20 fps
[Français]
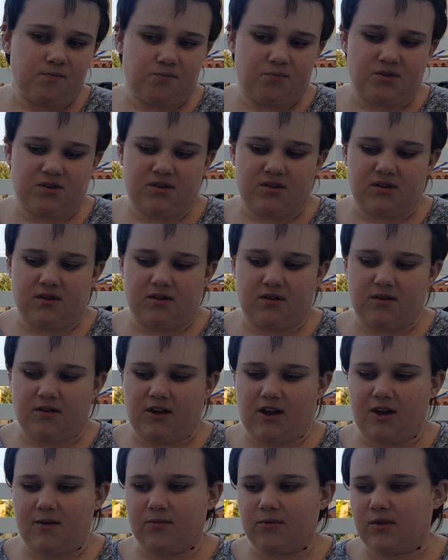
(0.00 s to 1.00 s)
Puis c'est
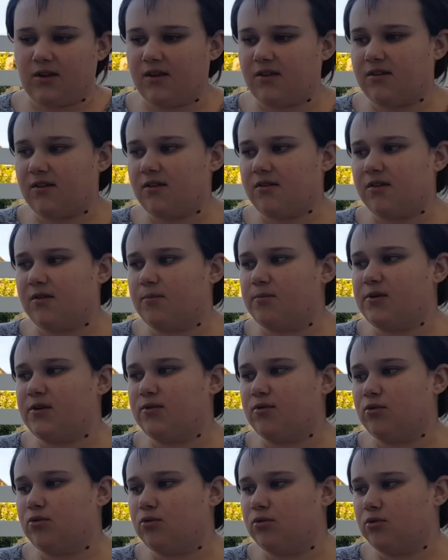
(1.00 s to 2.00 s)
quand même très sain, c'est plein
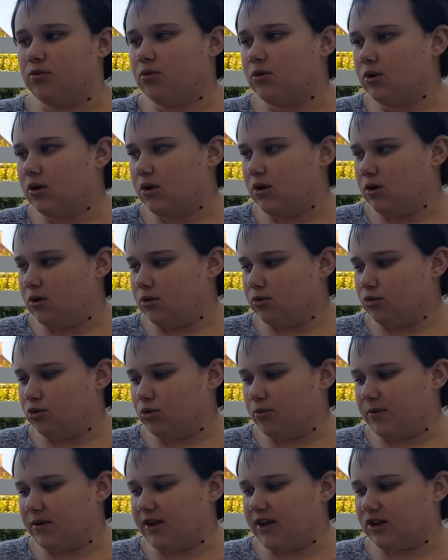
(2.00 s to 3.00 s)
de
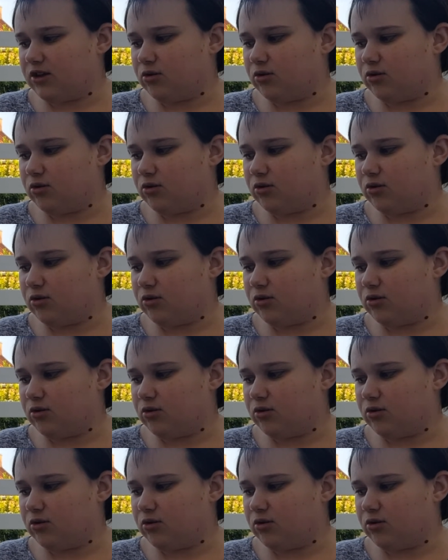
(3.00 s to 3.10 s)
d'oméga